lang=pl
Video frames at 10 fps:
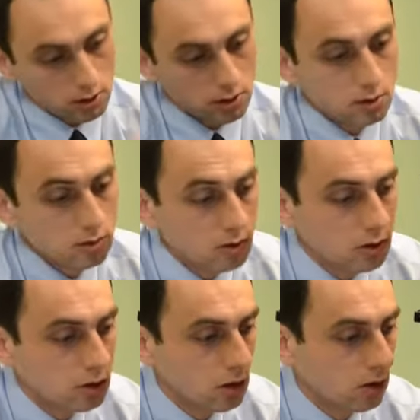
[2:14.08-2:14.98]
No
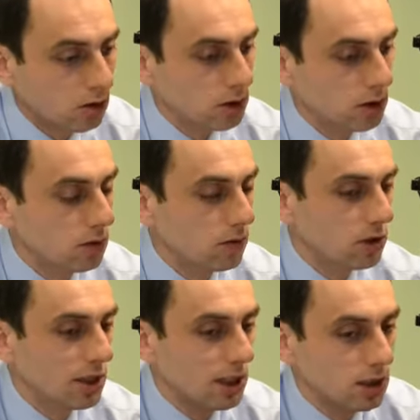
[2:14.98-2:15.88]
szok,
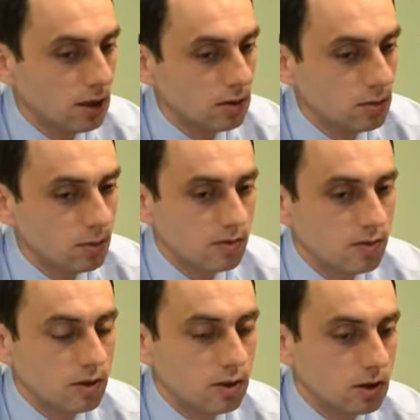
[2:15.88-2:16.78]
niedowierzanie,
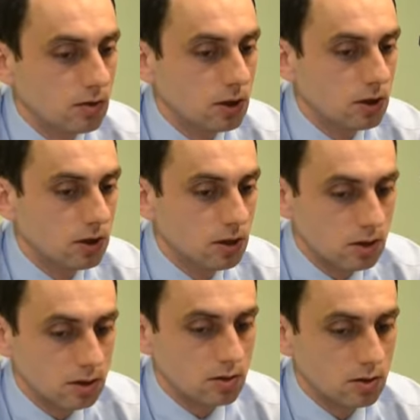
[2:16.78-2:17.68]
wszyscy
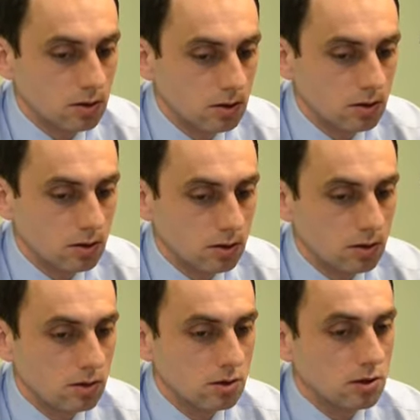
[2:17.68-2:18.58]

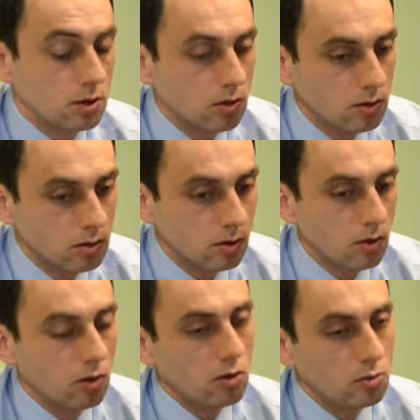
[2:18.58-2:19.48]
E,
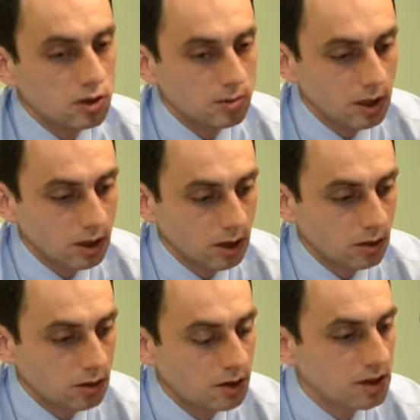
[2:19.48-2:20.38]
olbrzymia
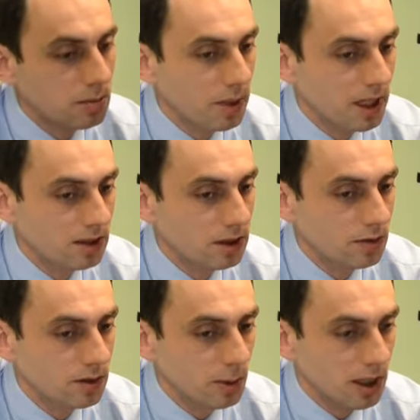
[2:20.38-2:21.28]
ilość sympatii,
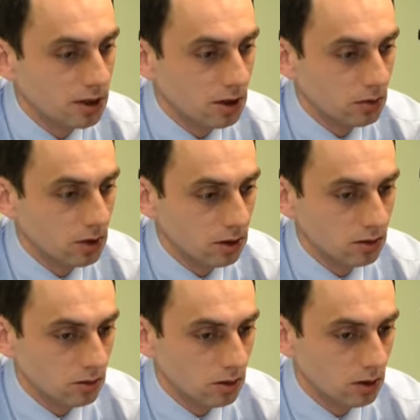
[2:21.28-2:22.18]
wsparcia, która,
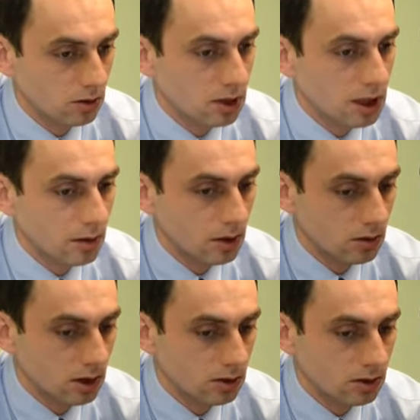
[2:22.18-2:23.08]
która docierała
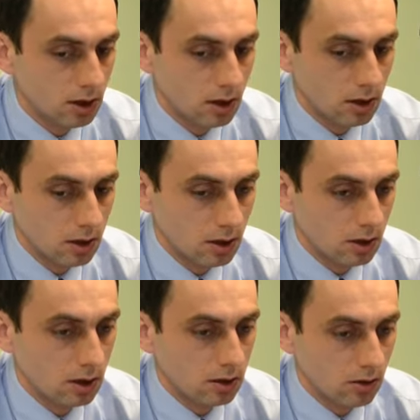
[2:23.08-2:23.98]
do nas,
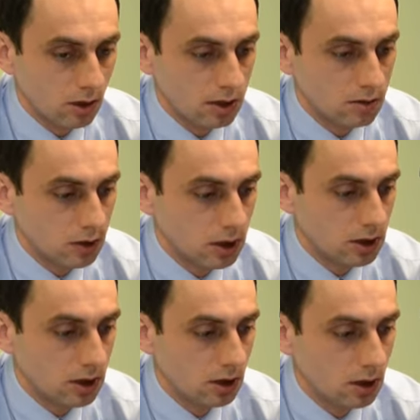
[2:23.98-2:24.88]
e, do nas
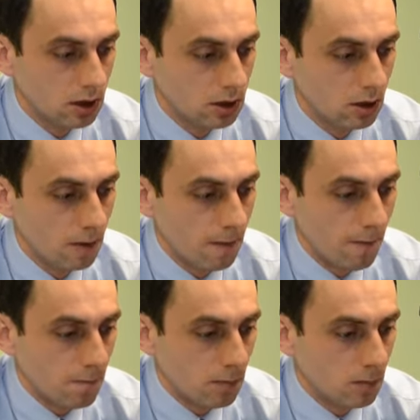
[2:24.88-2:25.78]
wszystkich
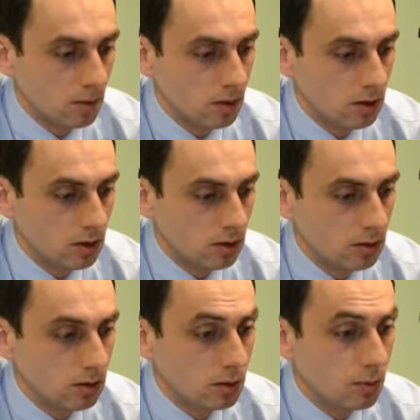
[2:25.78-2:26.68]
e,
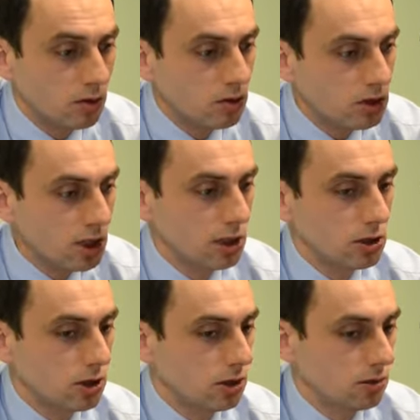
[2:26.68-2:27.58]
i podnoszenie
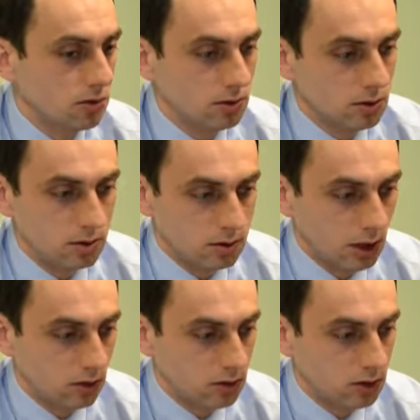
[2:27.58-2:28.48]
się z
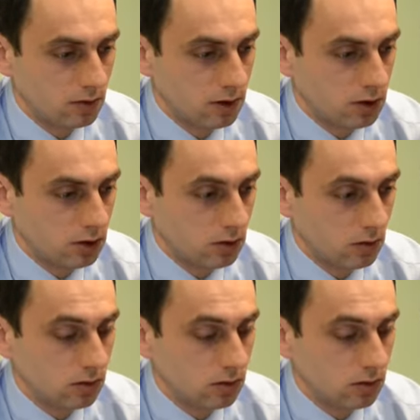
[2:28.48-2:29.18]
tego, co się wydarzyło.